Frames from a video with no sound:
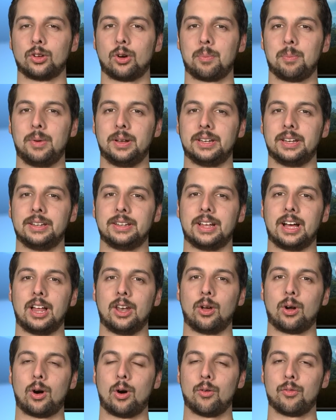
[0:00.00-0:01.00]
ob man denn da
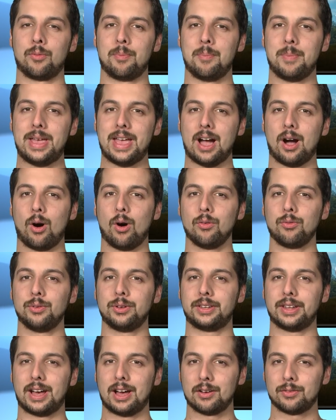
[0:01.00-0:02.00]
noch auf mehr hoffen
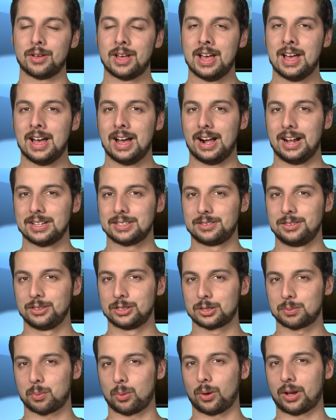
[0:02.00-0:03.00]
darf als
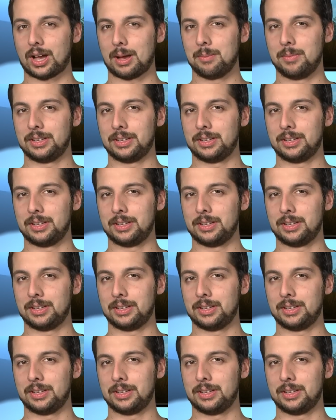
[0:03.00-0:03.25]
dieses Programm,